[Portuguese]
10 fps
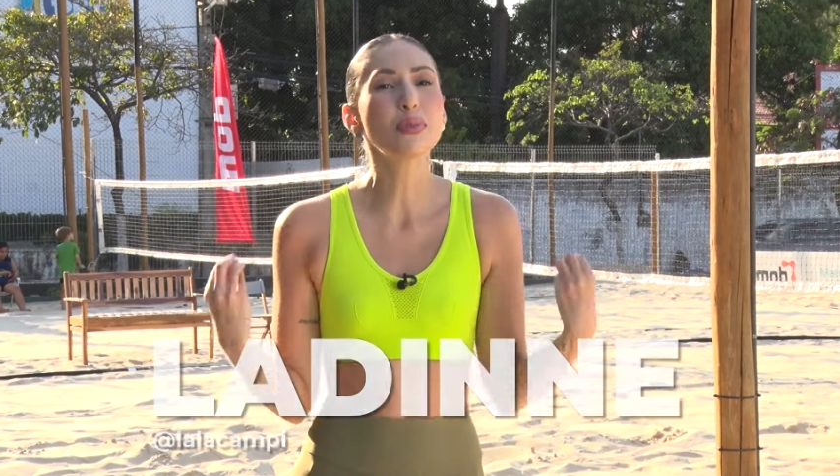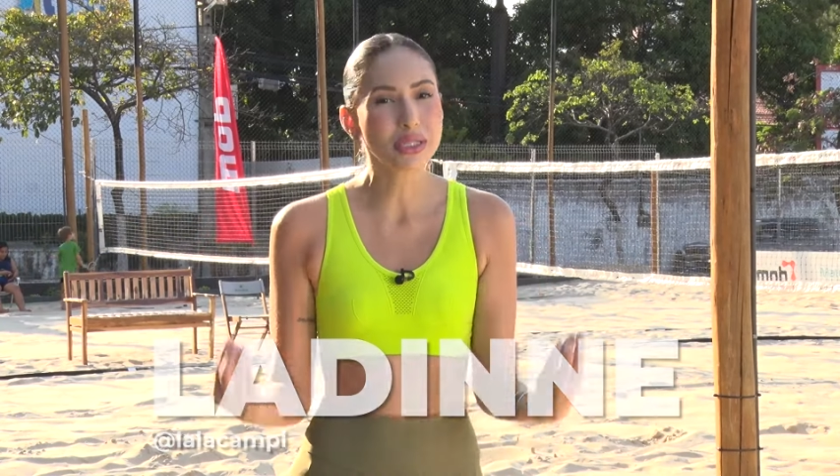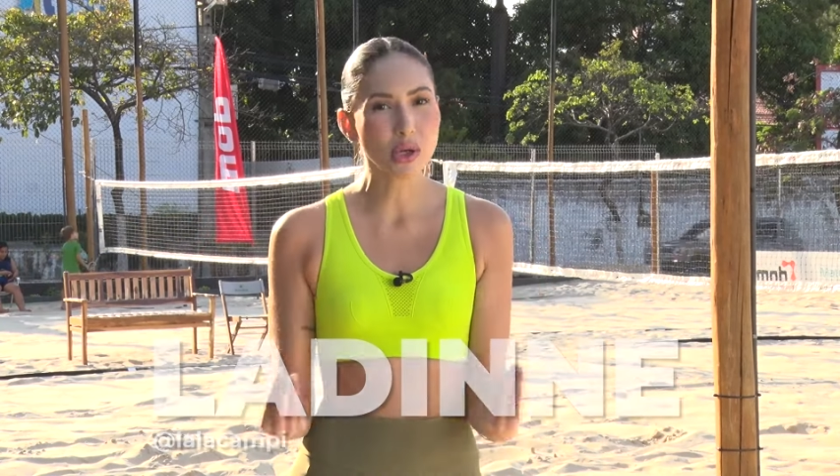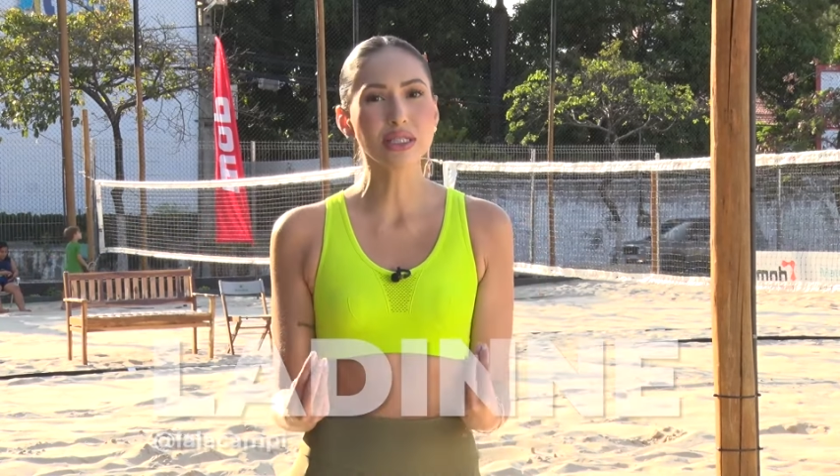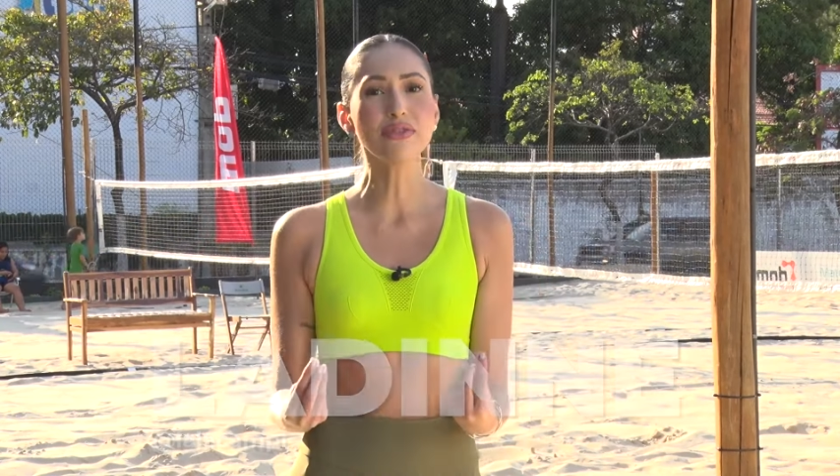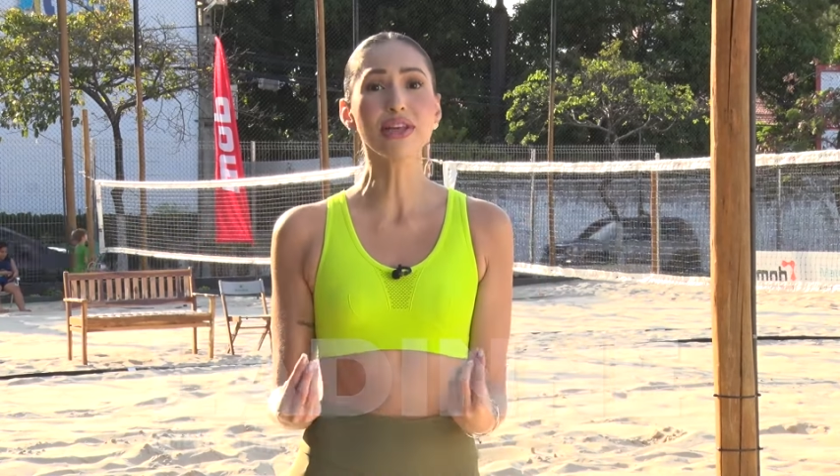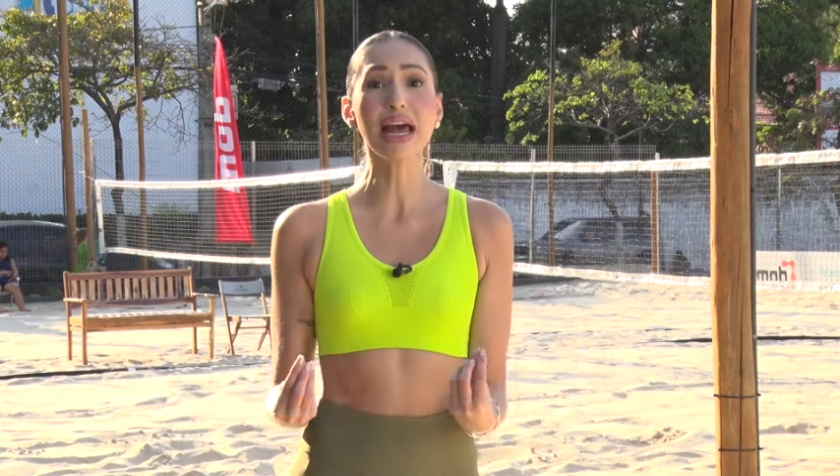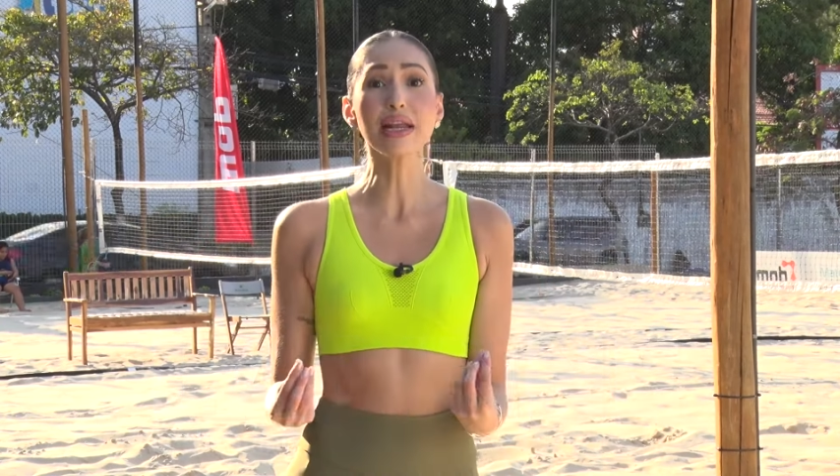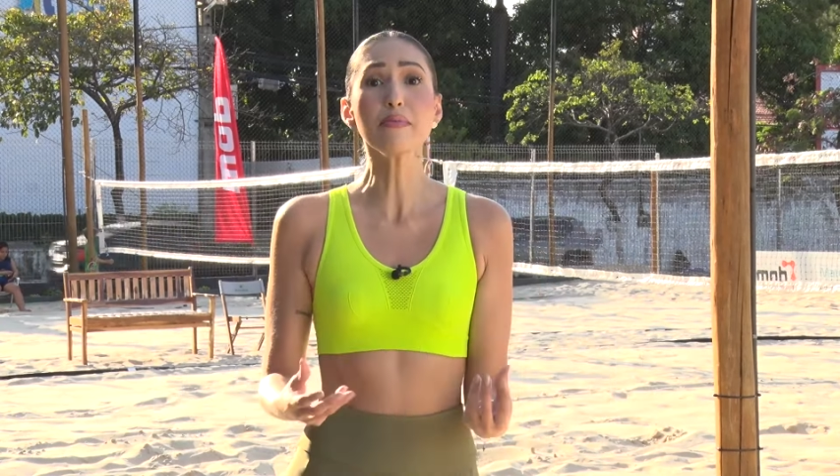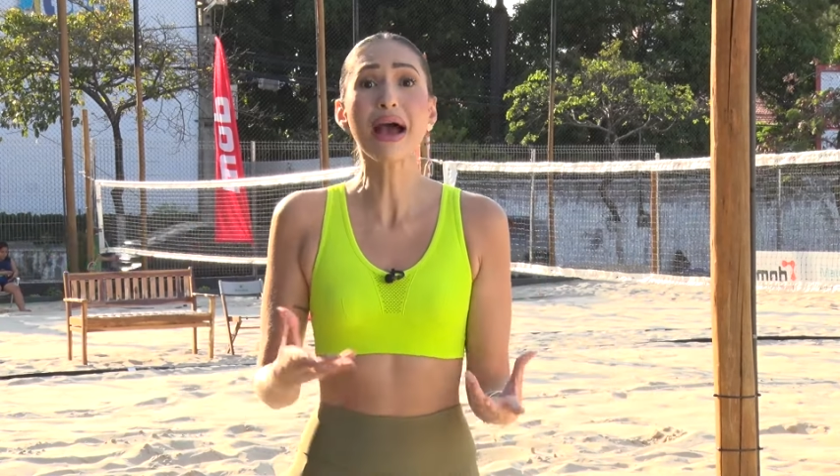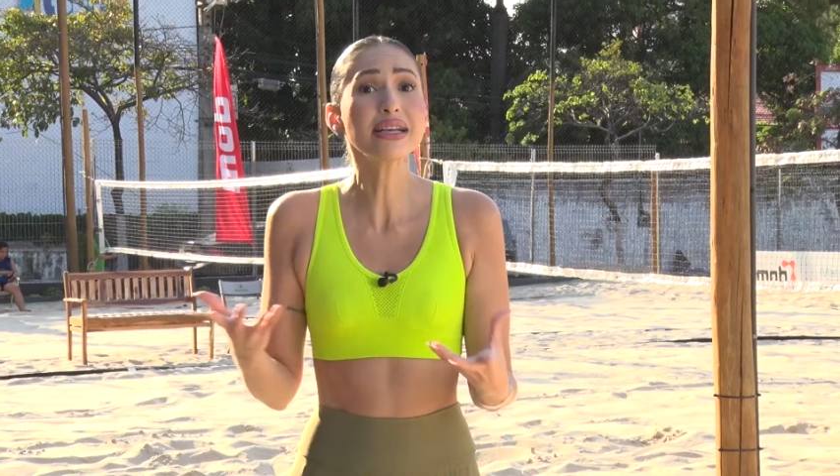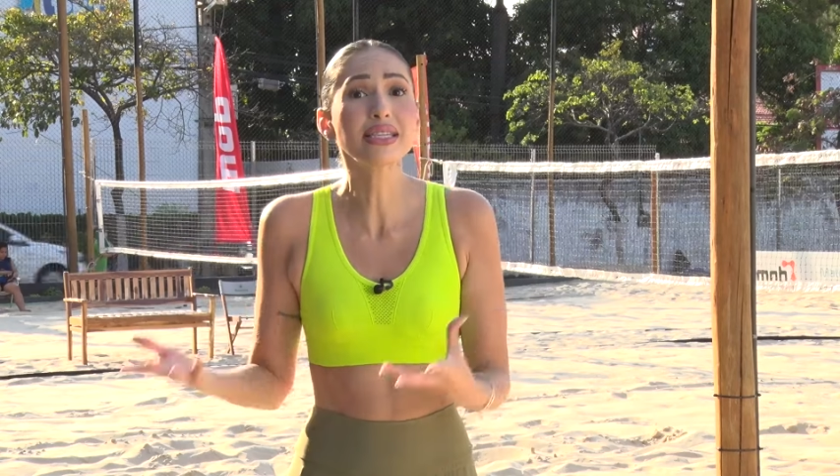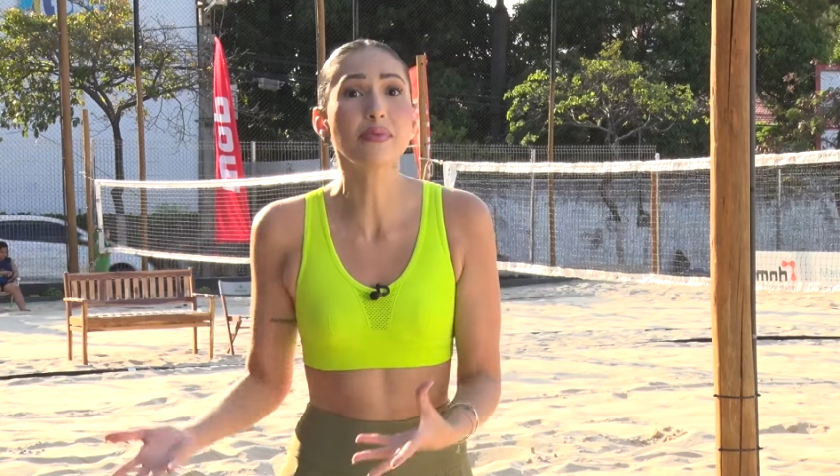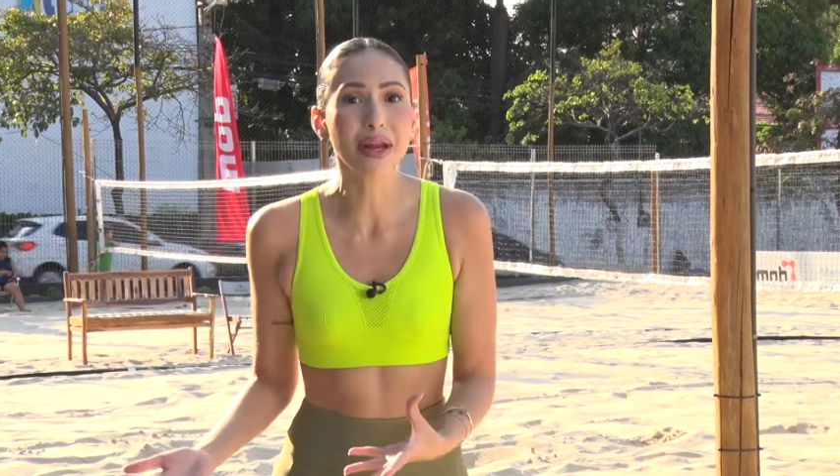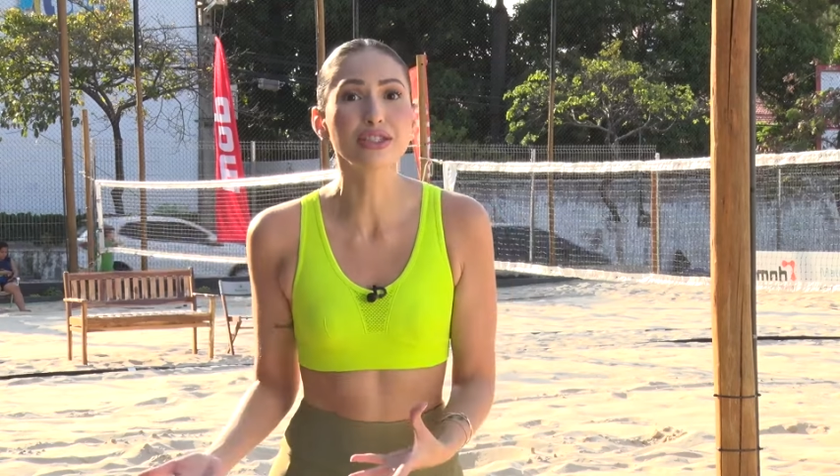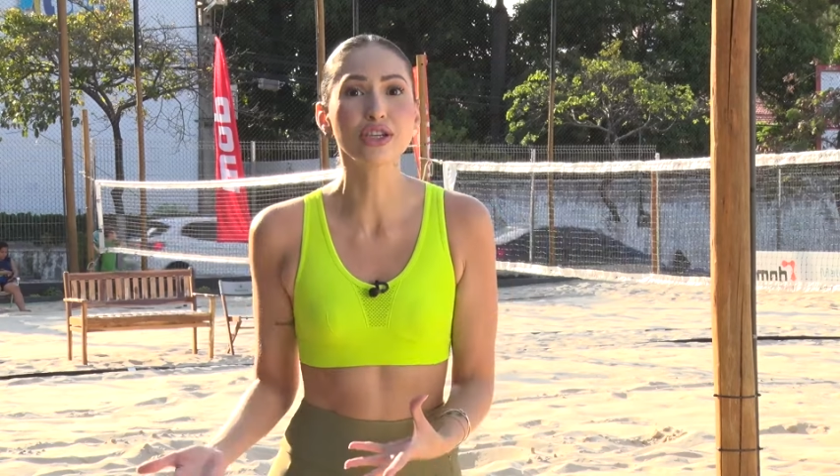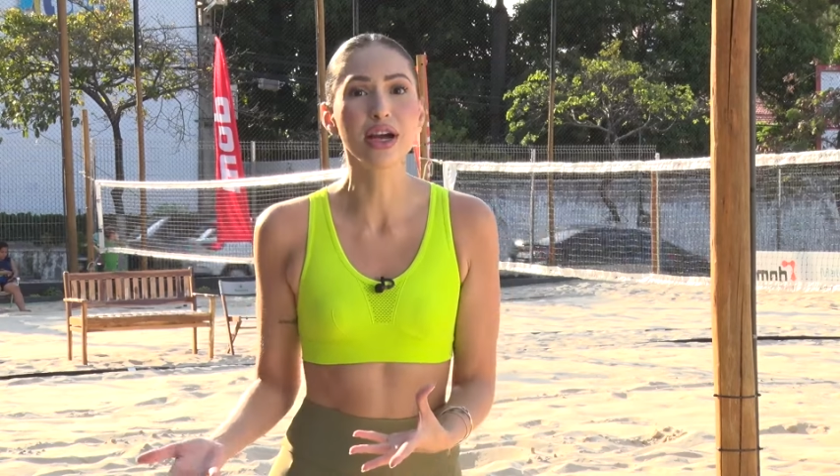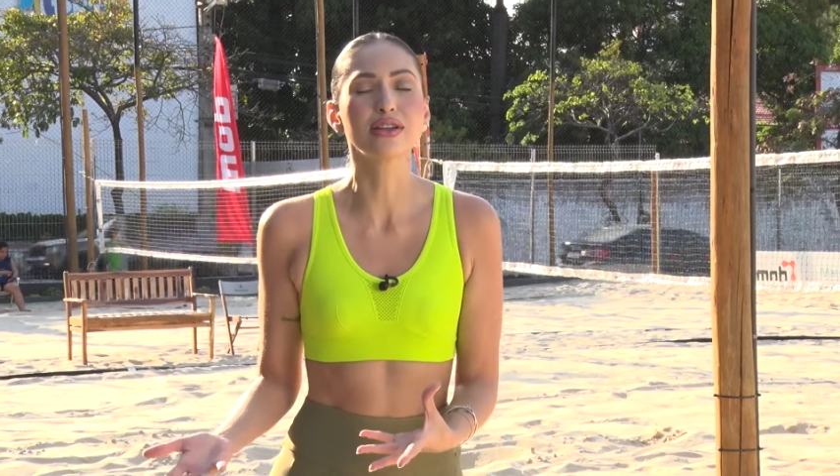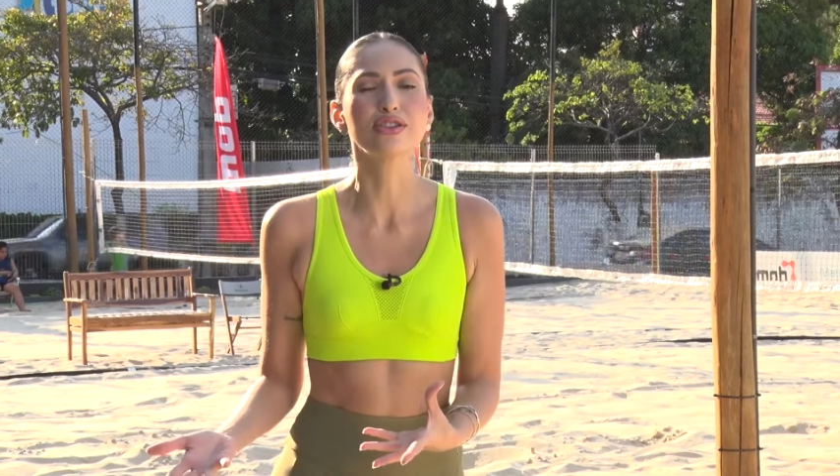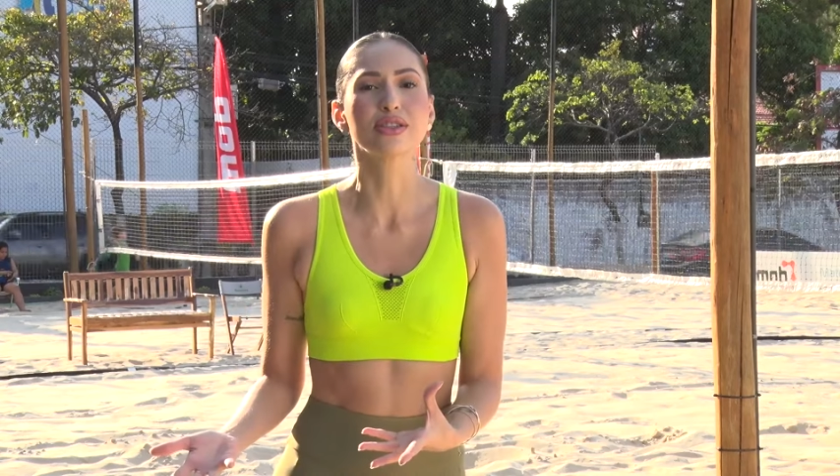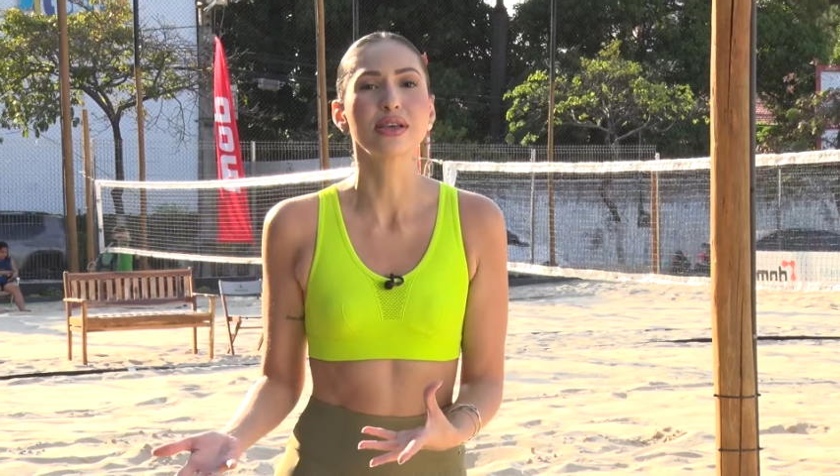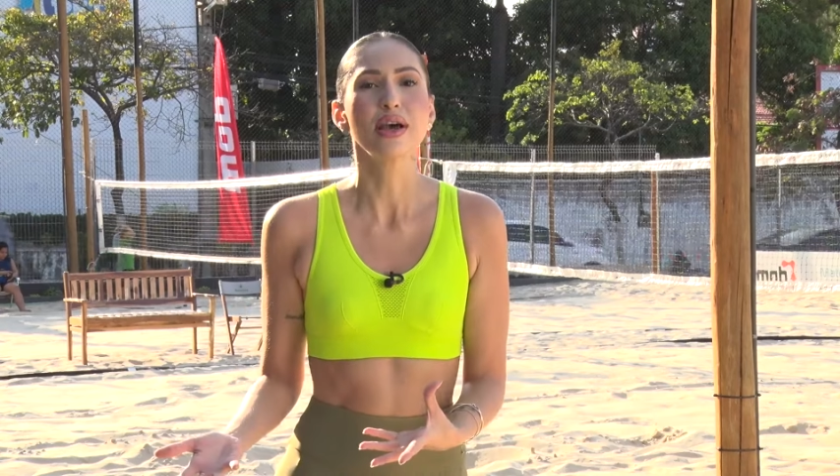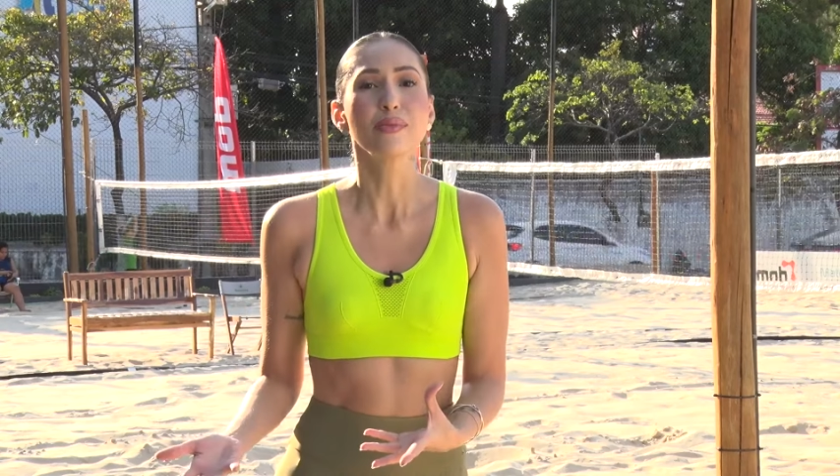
pessoas a virarem mais que praticantes.